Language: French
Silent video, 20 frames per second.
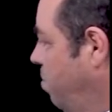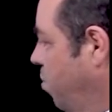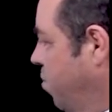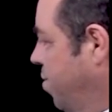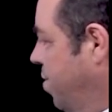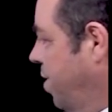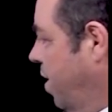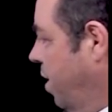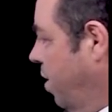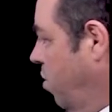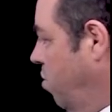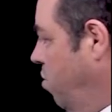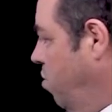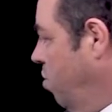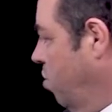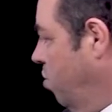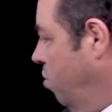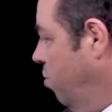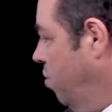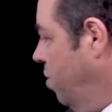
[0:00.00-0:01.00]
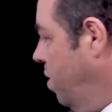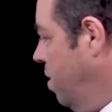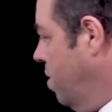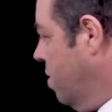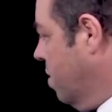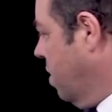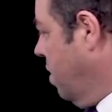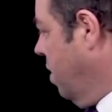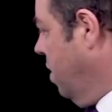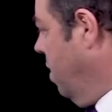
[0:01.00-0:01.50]
postérieure, le
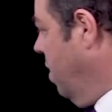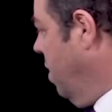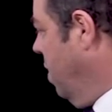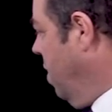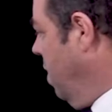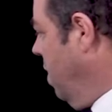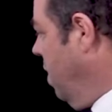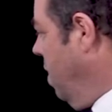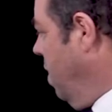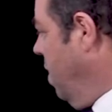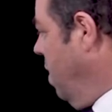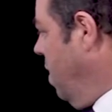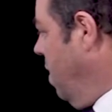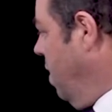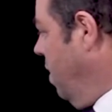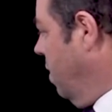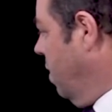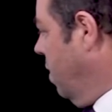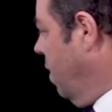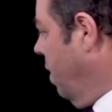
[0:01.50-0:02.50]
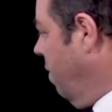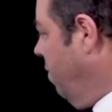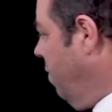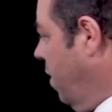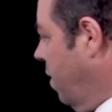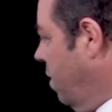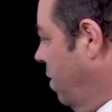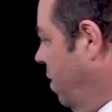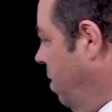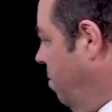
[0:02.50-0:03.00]
disque
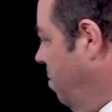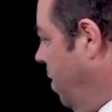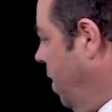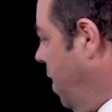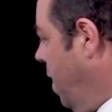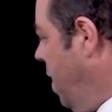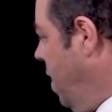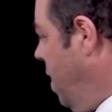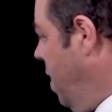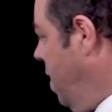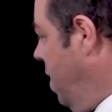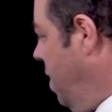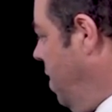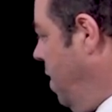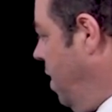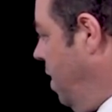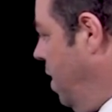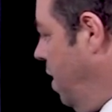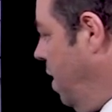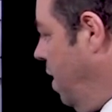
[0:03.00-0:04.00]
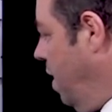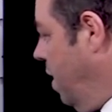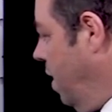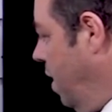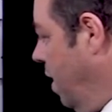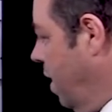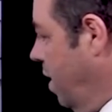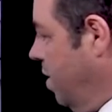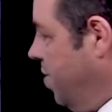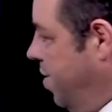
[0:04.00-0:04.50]
intervertébral et
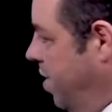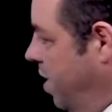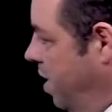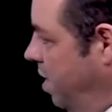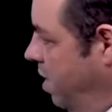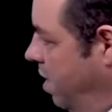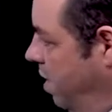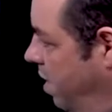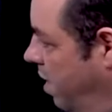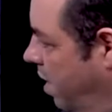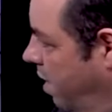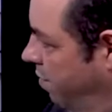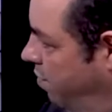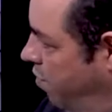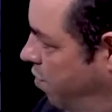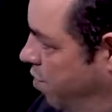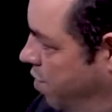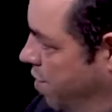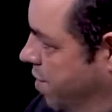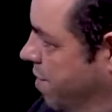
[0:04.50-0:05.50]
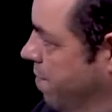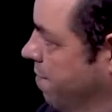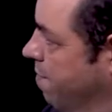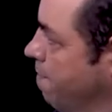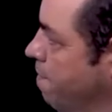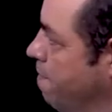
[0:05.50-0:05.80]
la racine nerveuse.